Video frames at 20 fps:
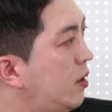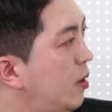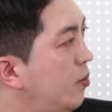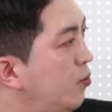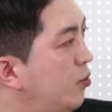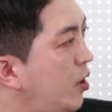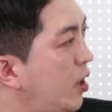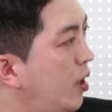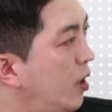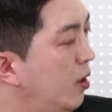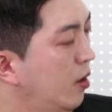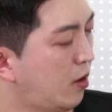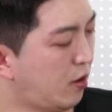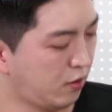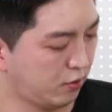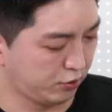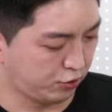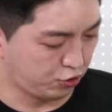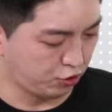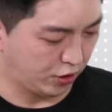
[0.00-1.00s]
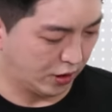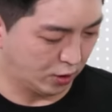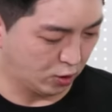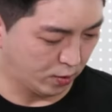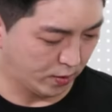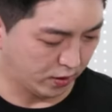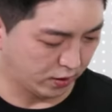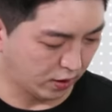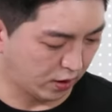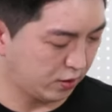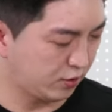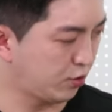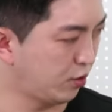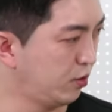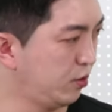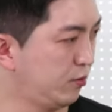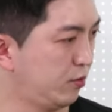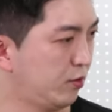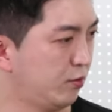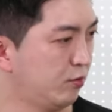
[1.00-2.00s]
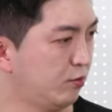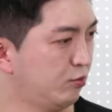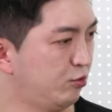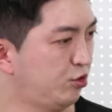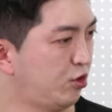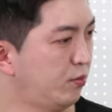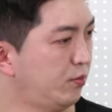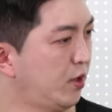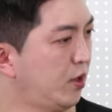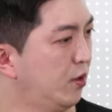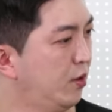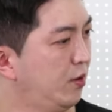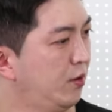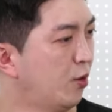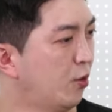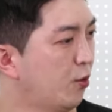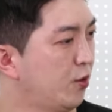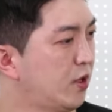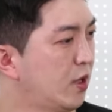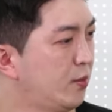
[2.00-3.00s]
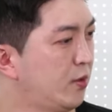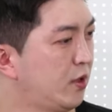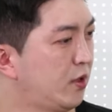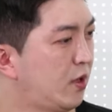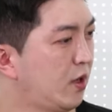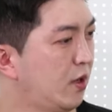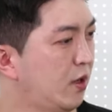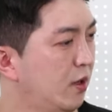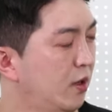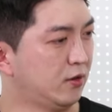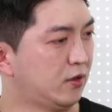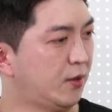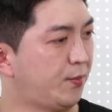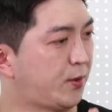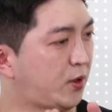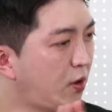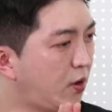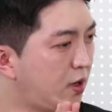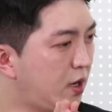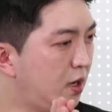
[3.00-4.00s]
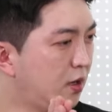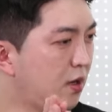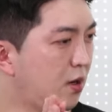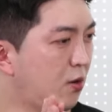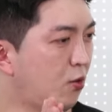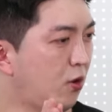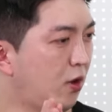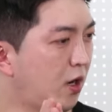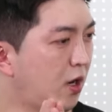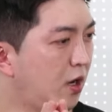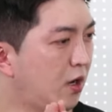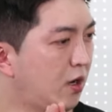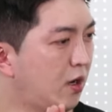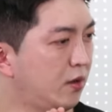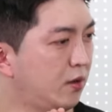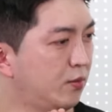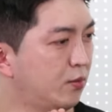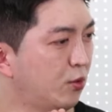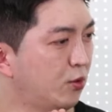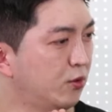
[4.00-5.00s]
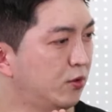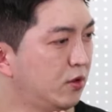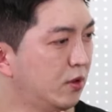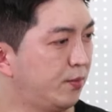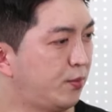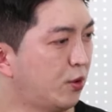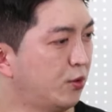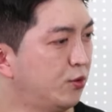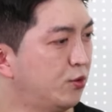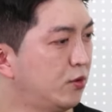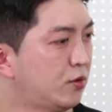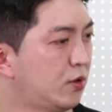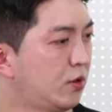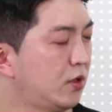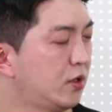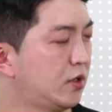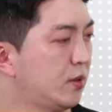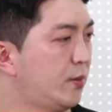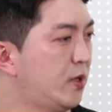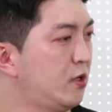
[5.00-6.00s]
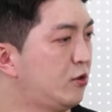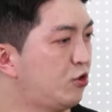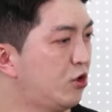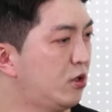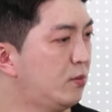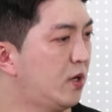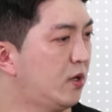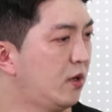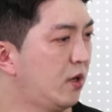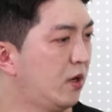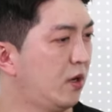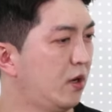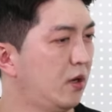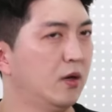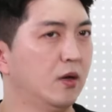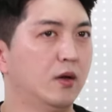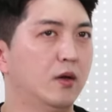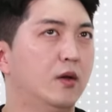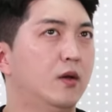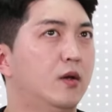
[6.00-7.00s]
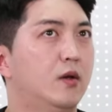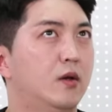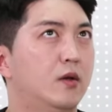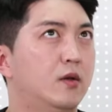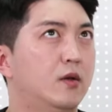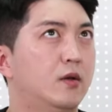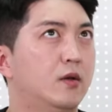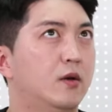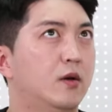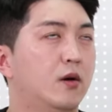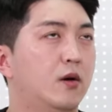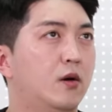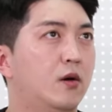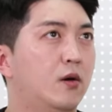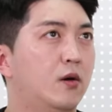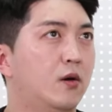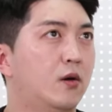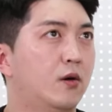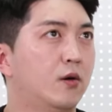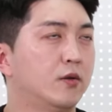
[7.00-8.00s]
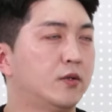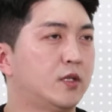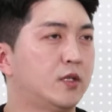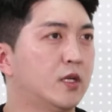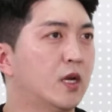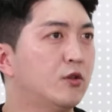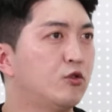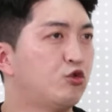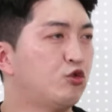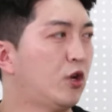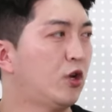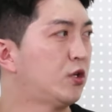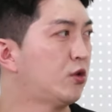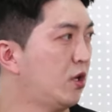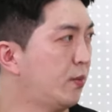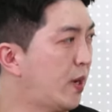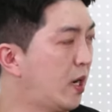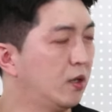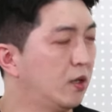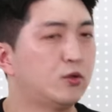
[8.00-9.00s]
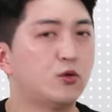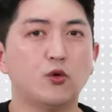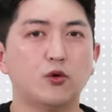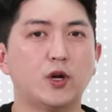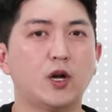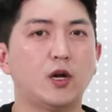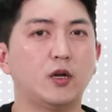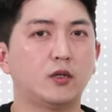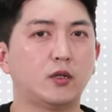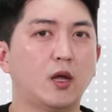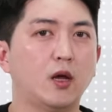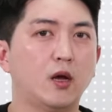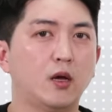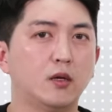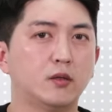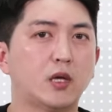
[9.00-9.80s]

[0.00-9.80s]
때문에 네. 어, 주의가 요망돼. 아, 저는 무섭네요. 왜냐하면 이렇게 급격하게 올라가는 모습, 변동성이 지금 일주일 만에 네. 어, 지난주에 저희 방송을 할 때가